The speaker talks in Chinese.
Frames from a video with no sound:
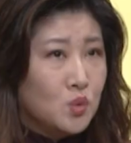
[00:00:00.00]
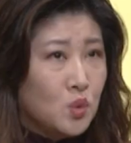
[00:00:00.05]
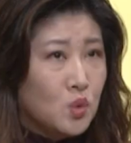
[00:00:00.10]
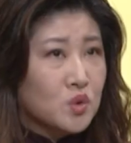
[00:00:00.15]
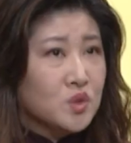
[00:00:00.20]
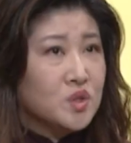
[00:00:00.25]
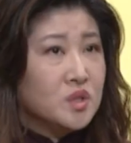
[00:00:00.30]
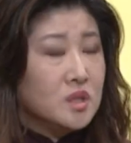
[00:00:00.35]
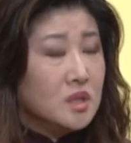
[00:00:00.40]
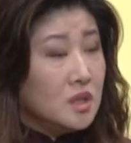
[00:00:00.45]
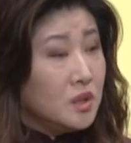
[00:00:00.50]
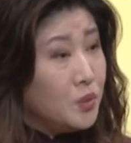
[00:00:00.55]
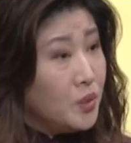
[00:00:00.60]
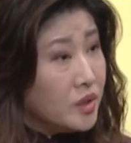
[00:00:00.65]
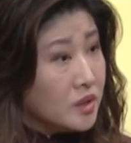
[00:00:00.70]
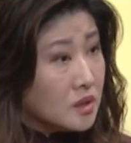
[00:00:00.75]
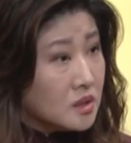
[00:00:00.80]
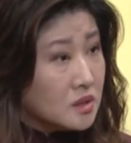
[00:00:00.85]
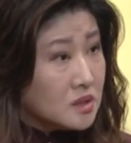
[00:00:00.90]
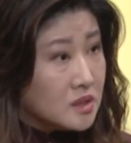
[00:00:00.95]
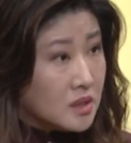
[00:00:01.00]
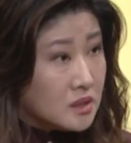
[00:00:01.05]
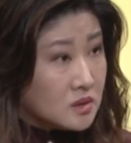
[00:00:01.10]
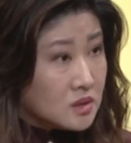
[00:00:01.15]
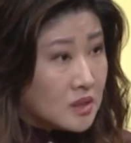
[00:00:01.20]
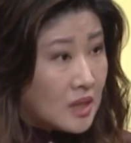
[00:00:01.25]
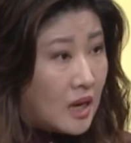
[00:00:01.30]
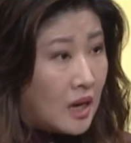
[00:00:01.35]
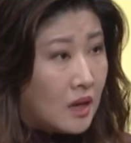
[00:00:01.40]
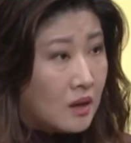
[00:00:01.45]
果是医院的检
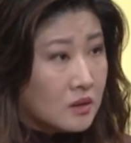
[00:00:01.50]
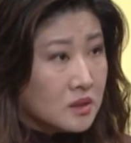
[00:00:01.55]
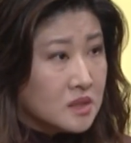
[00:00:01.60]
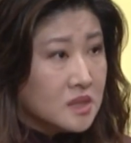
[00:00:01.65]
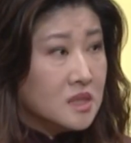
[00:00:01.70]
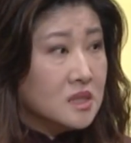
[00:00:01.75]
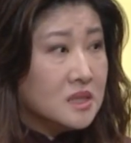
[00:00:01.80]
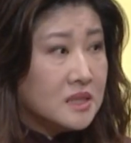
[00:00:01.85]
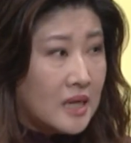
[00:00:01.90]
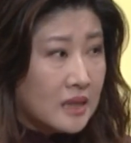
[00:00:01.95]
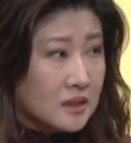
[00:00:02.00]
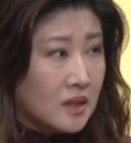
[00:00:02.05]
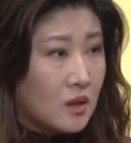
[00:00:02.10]
查，先讲